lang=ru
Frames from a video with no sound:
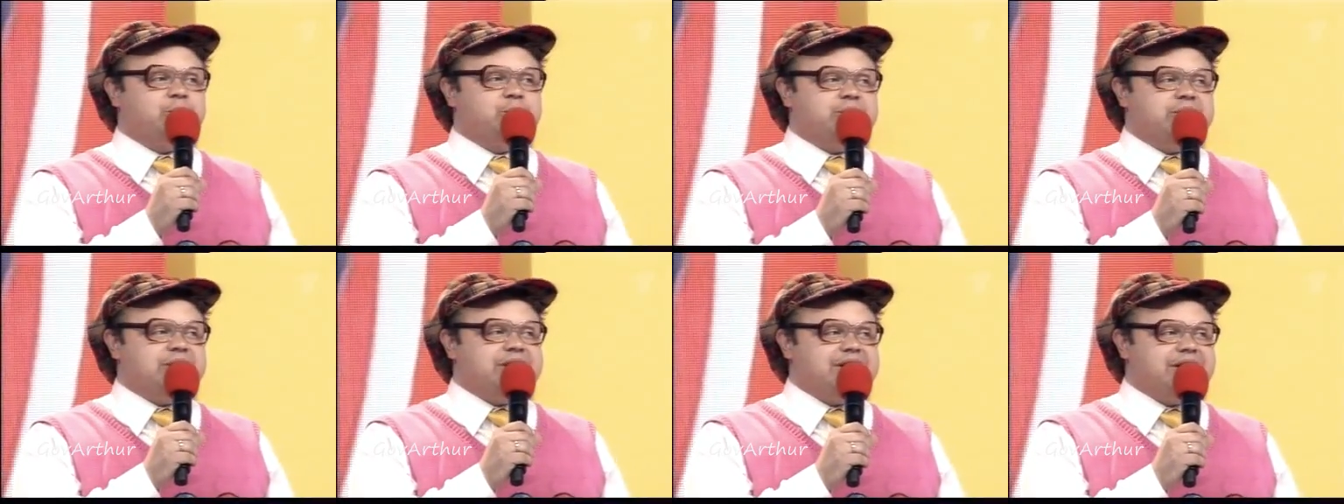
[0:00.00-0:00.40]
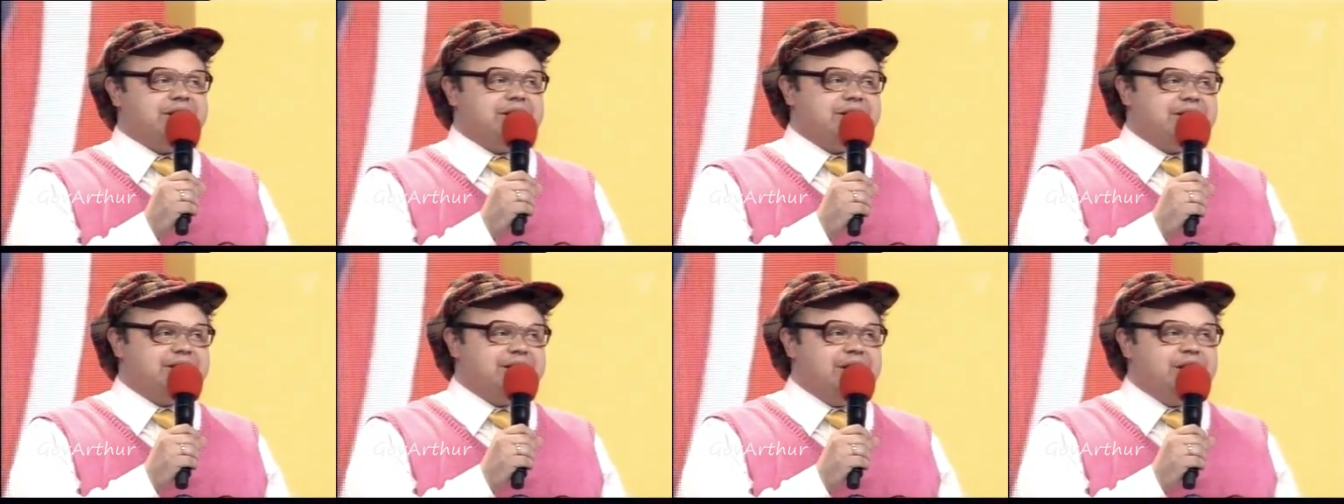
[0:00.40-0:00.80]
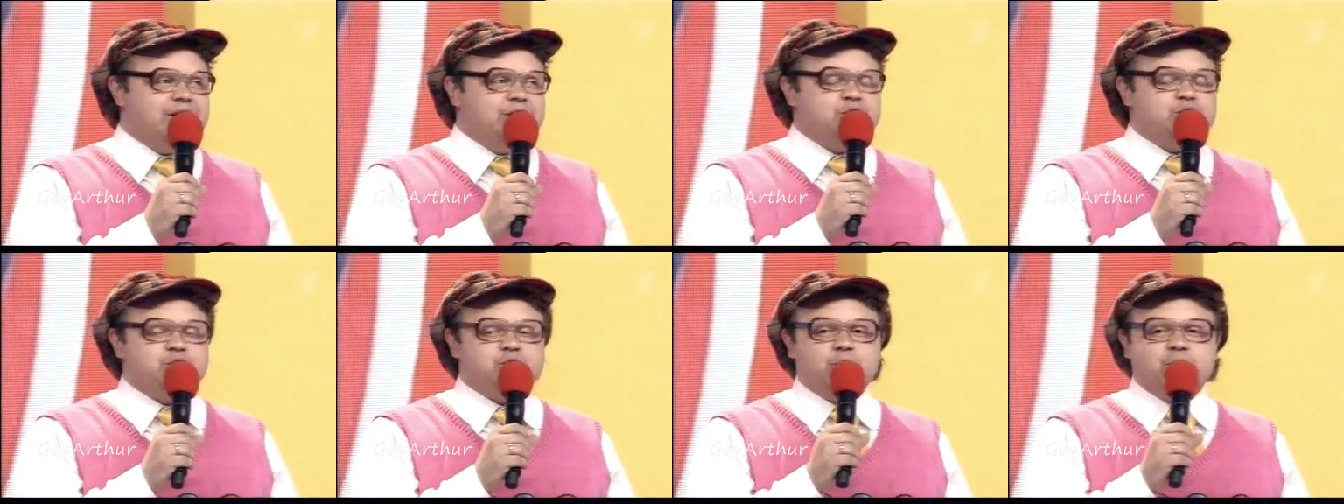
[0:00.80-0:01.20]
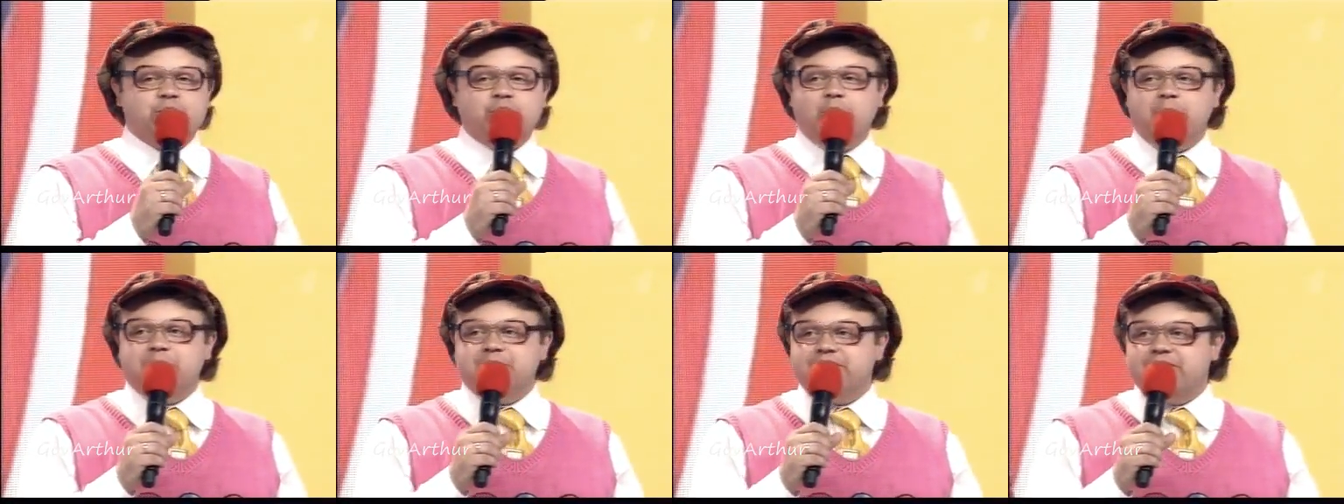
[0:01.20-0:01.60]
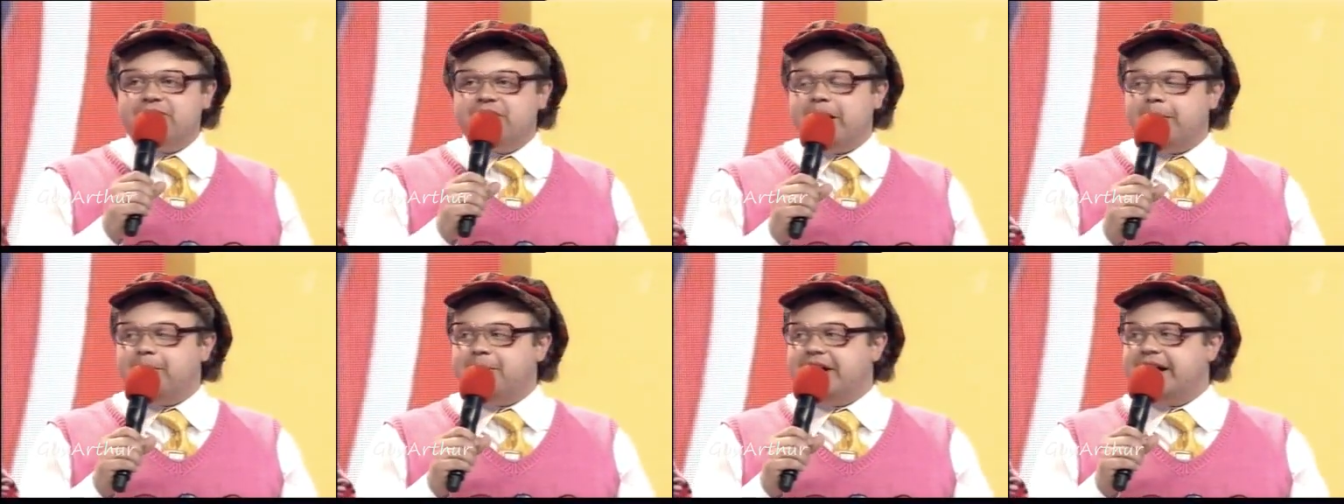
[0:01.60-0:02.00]
крутые, что
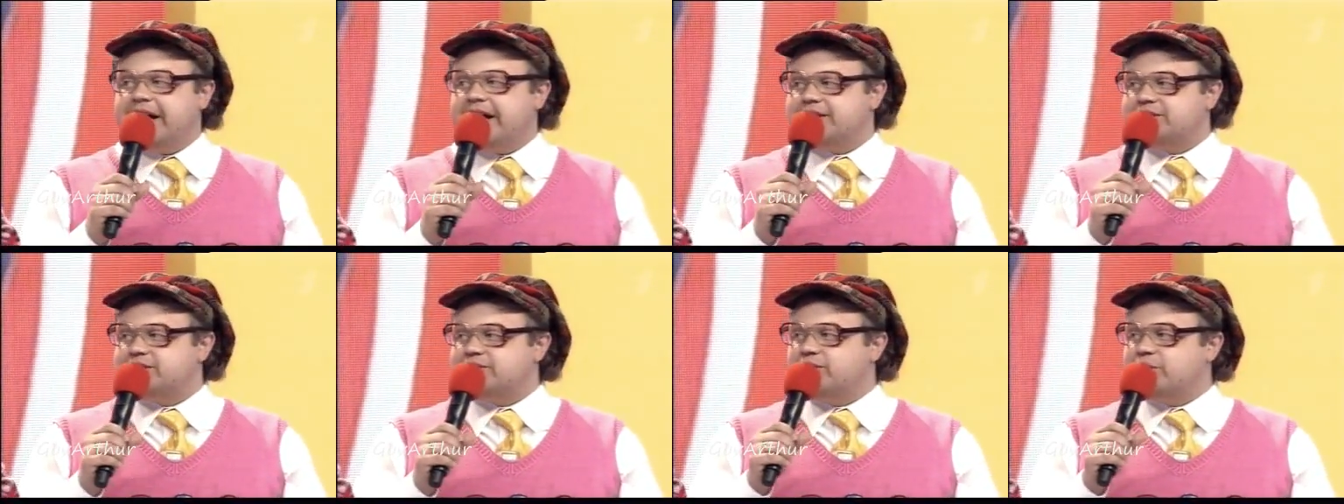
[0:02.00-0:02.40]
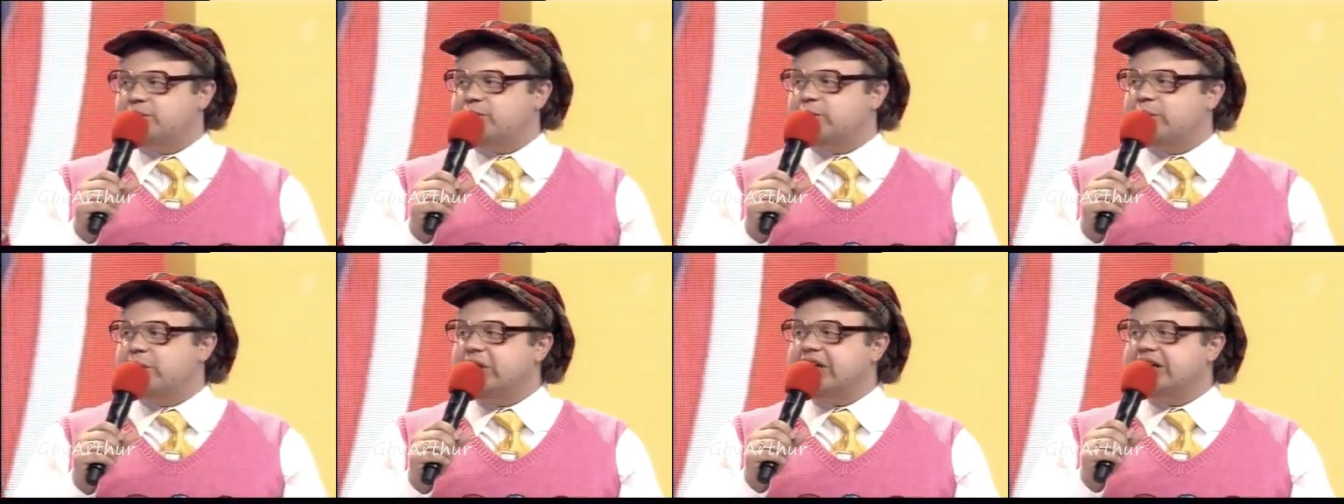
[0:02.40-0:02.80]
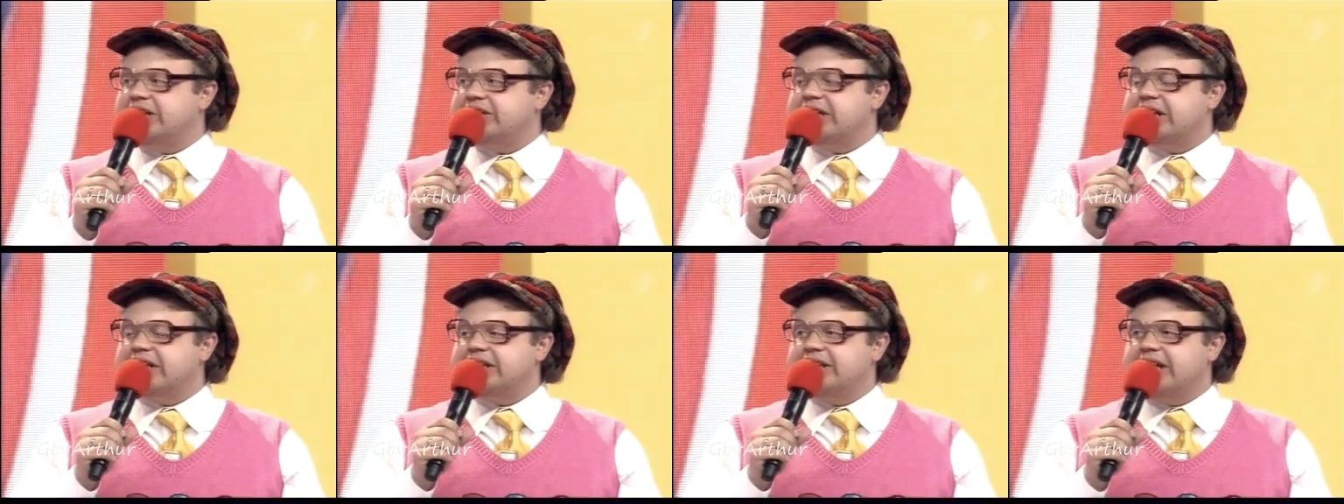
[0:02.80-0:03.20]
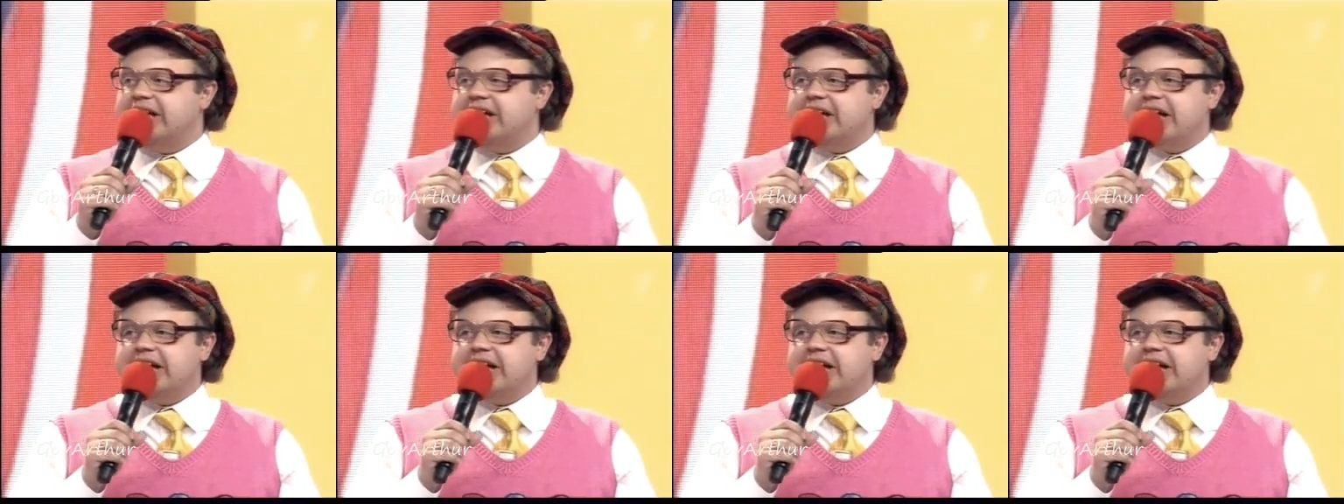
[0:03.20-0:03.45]
«Дом-2» показывают только тогда,